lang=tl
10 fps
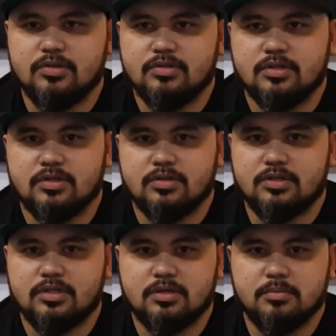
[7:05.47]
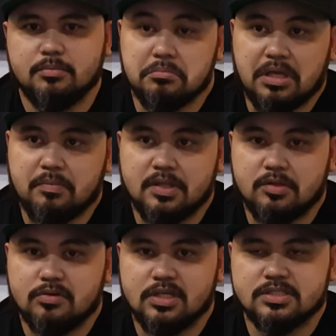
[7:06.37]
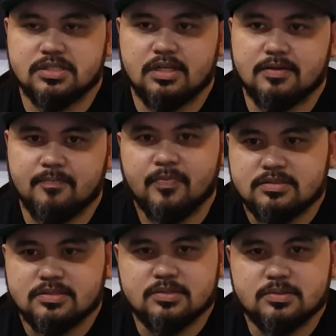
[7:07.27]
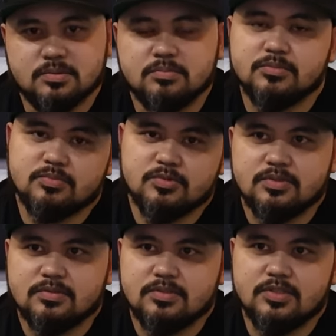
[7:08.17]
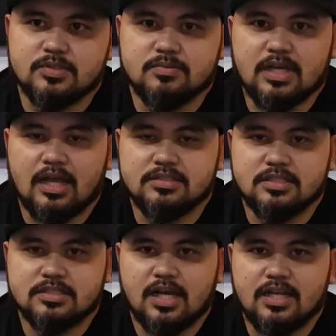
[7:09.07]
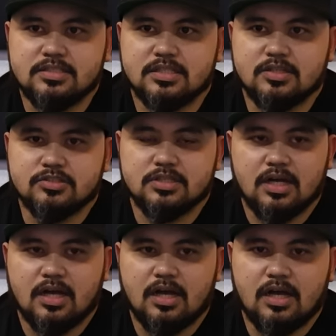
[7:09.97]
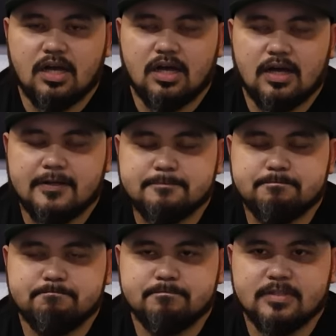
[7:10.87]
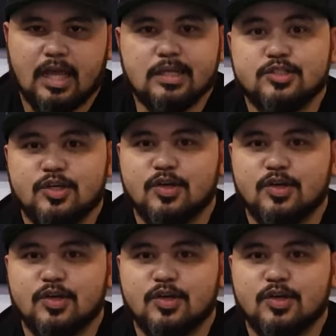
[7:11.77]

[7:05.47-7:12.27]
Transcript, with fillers: nun. Or maybe 2 inch lang. So, mm, yun, na-challenge ako. Tsaka na-enjoy